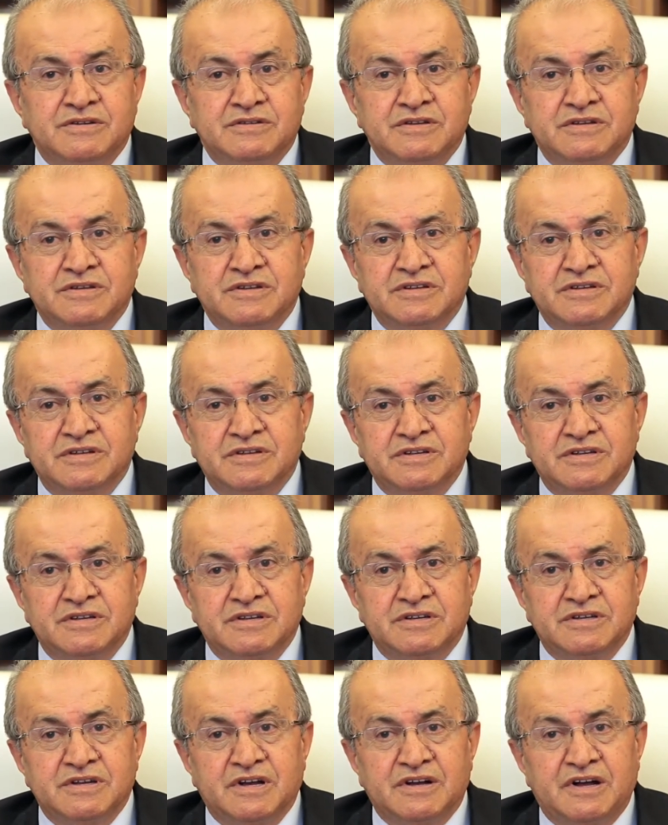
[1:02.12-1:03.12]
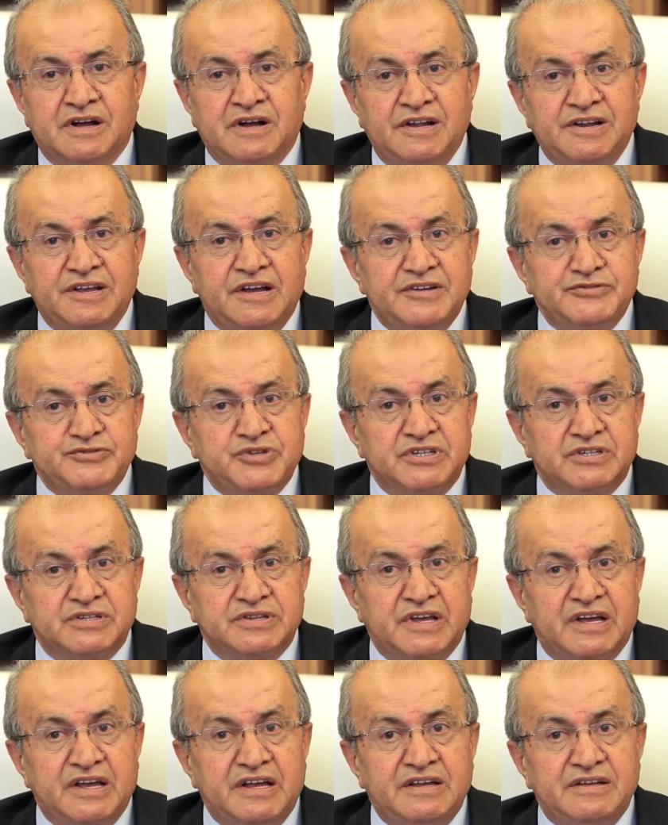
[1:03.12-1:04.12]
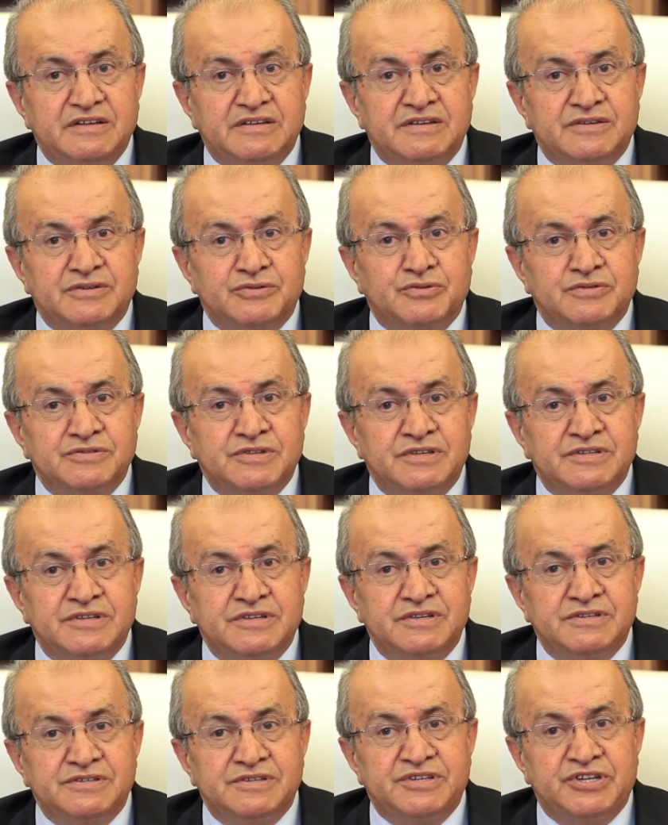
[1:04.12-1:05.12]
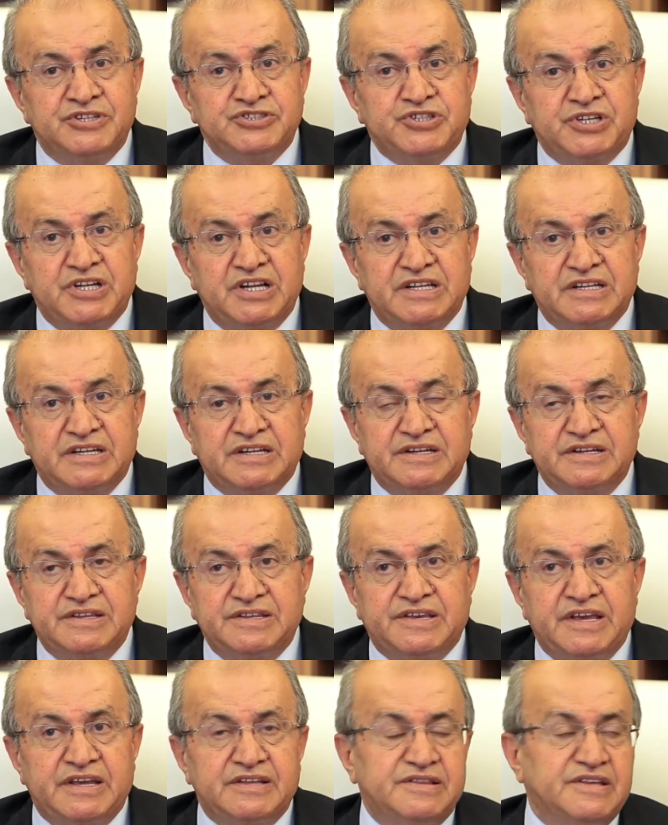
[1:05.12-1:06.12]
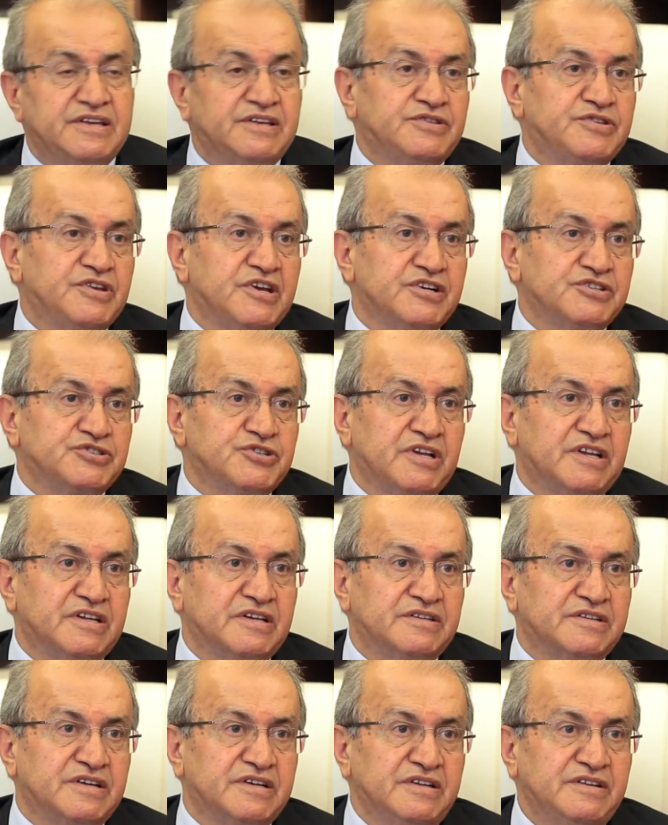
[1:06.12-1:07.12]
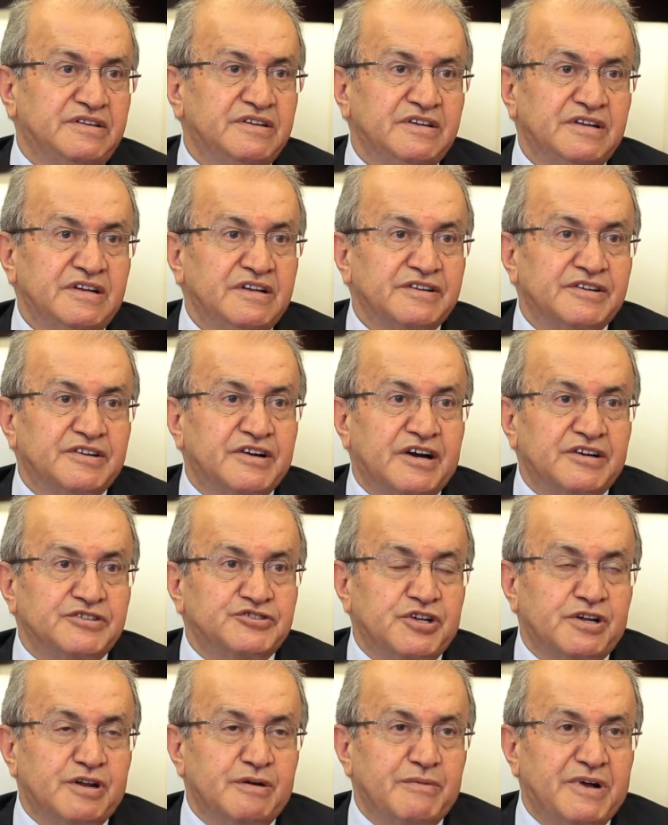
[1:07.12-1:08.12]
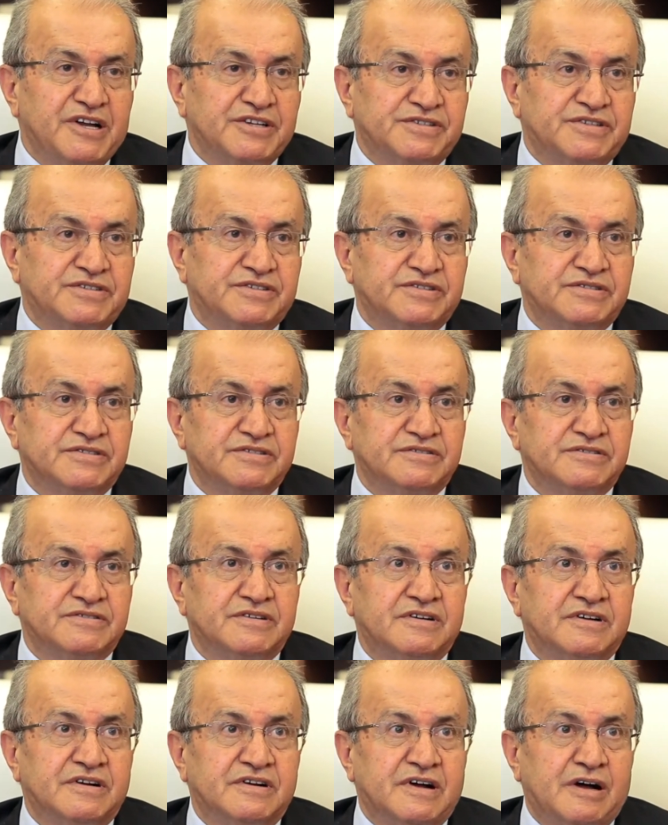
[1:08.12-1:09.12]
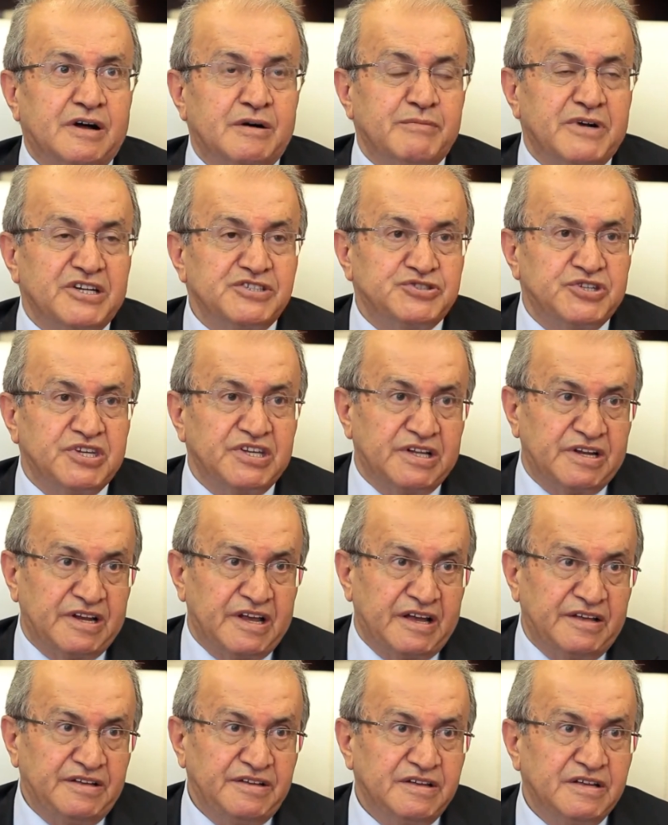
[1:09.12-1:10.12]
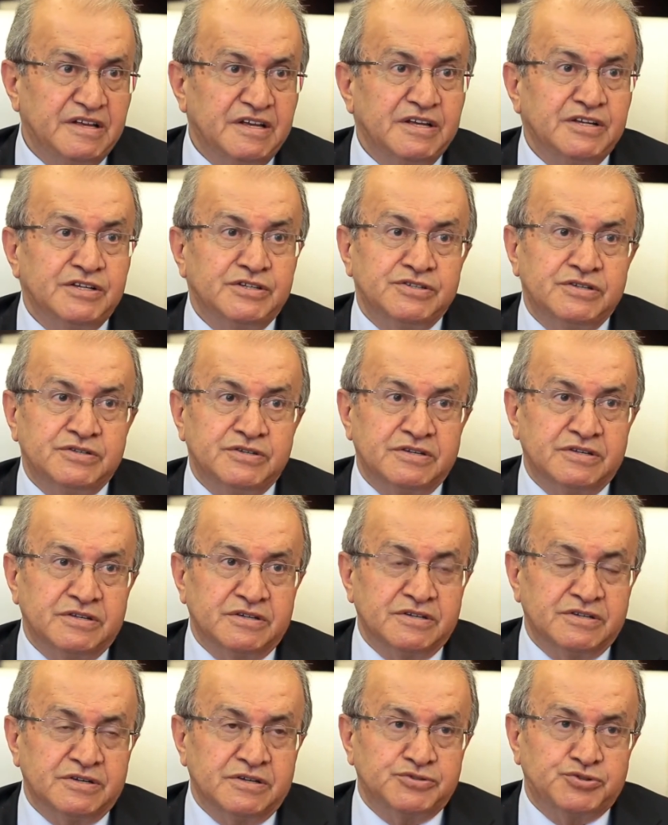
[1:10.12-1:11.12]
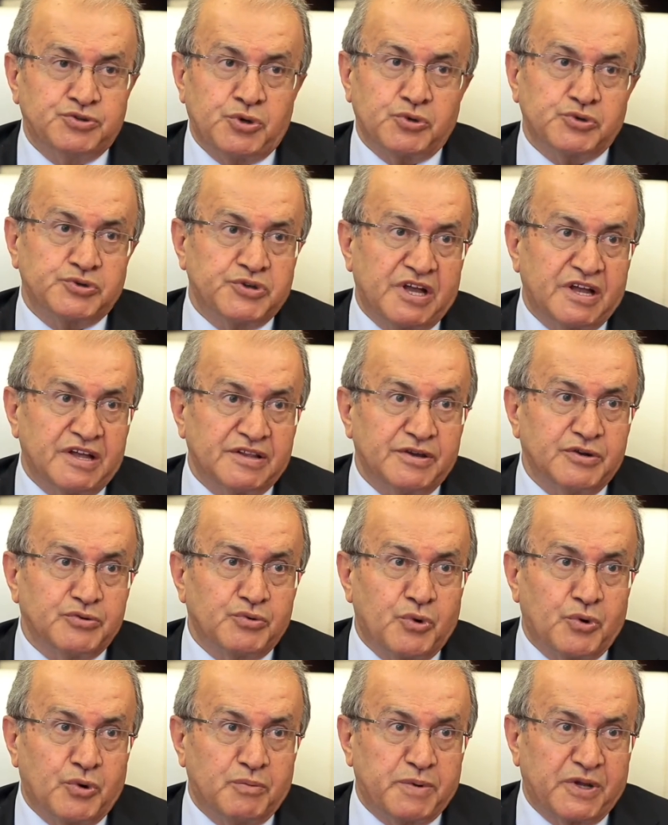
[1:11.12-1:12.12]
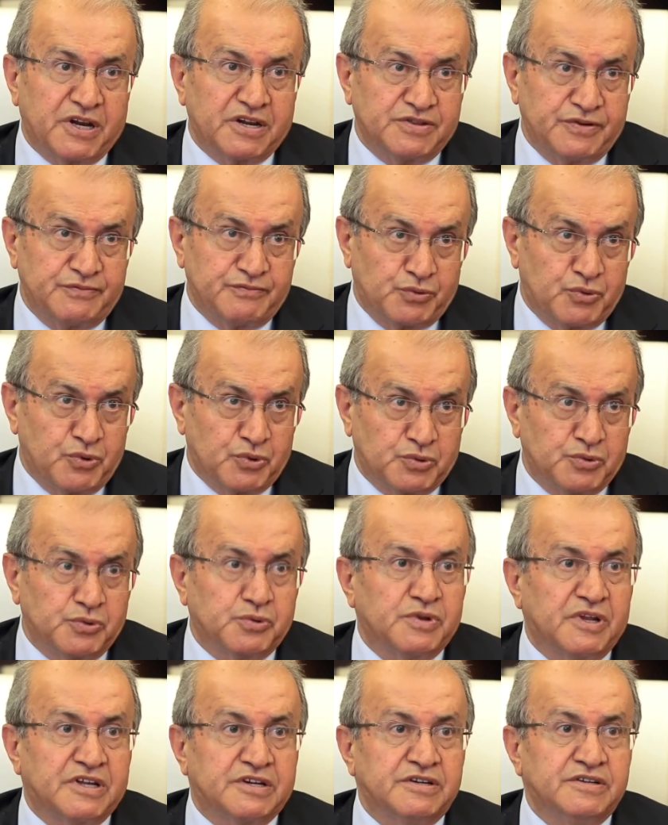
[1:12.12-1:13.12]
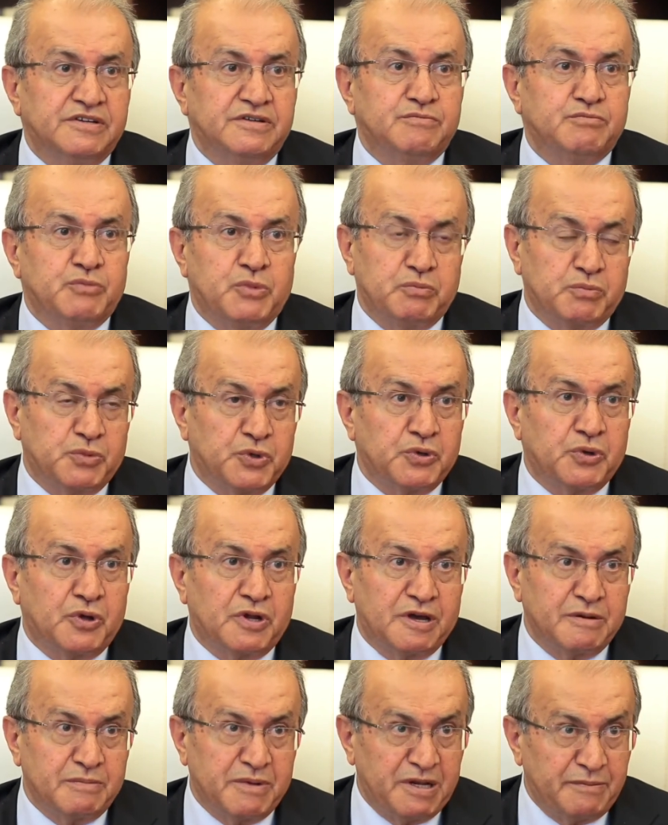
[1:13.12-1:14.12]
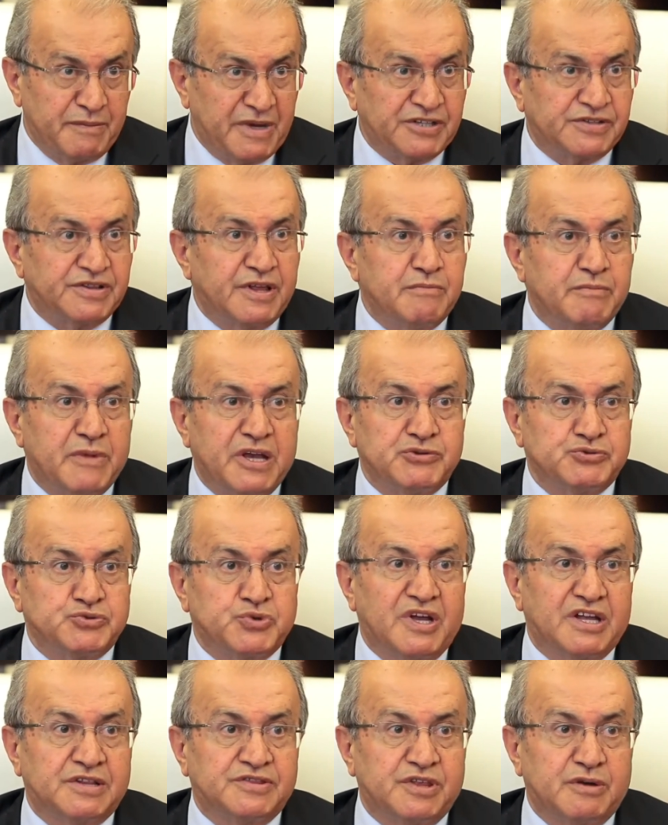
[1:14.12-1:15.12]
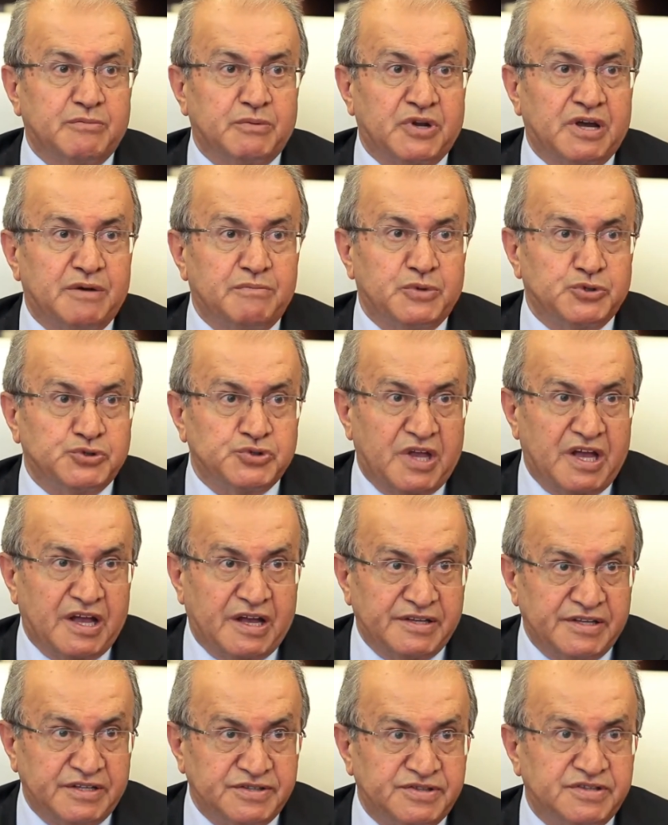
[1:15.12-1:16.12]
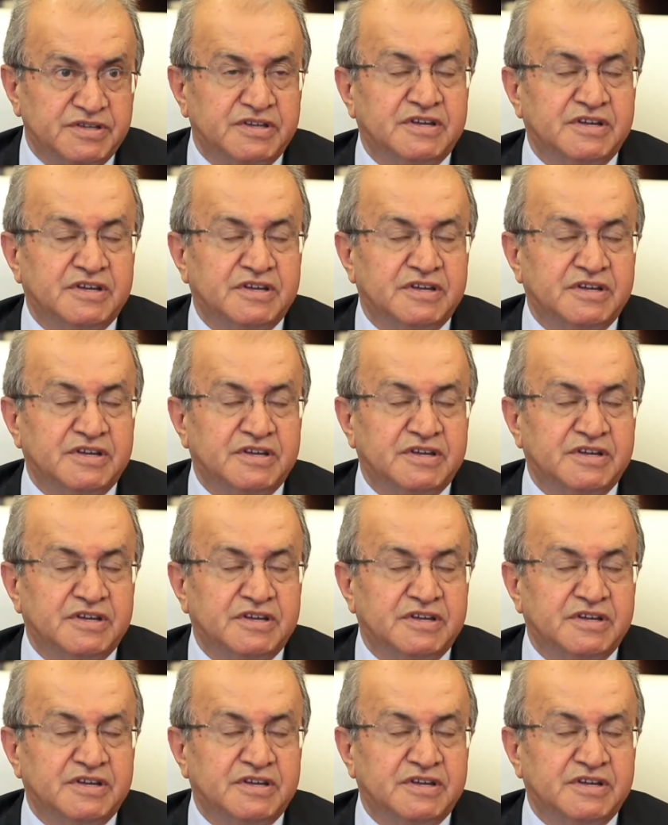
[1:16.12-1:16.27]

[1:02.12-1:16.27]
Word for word: E, ee, hali hazırda e, kişilerin kendi ihtiyaçlarını karşılamak amacıyla e, çok sahada kooperatif kurdukları mümkün olabilmekte mevzuatta buna müsait.